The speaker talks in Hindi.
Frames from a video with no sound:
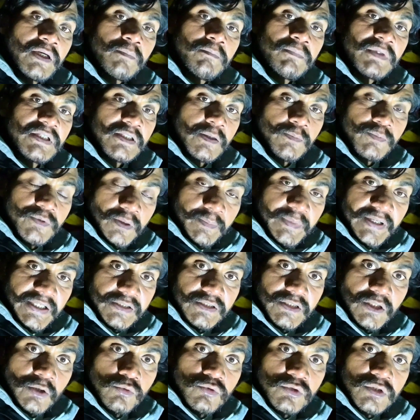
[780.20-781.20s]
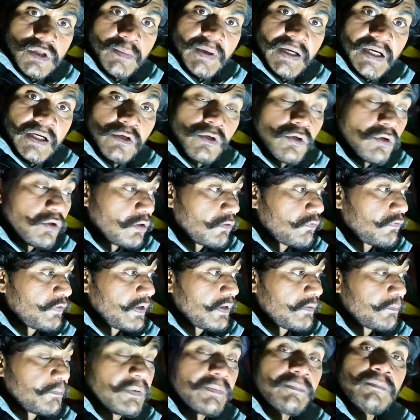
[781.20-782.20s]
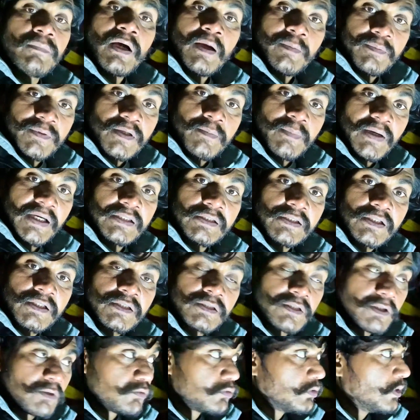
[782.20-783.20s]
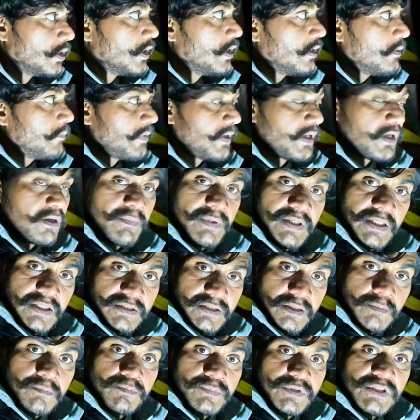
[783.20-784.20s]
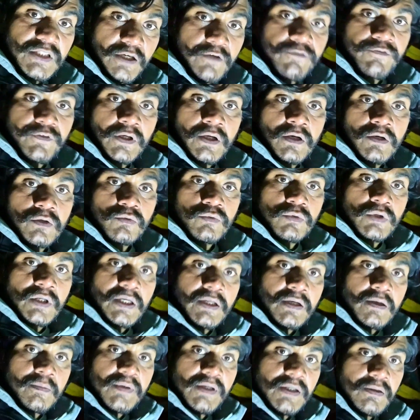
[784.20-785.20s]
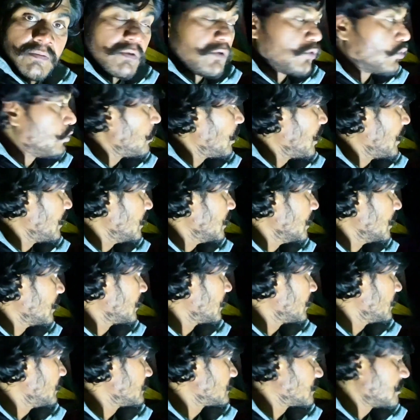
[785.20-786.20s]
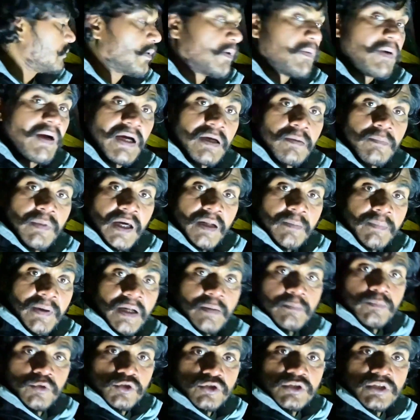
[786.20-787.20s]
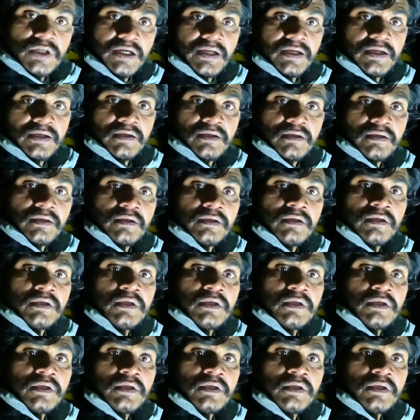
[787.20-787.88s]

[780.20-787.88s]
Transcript: अब मैं सब समेटता हूँ सामान और फिर आपसे बात करता हूँ पहले मैं ये सब सेफ़ कर लूँ यार अभी खुला ही है ना ये सब आँख बार बार बुझ जा रही है ये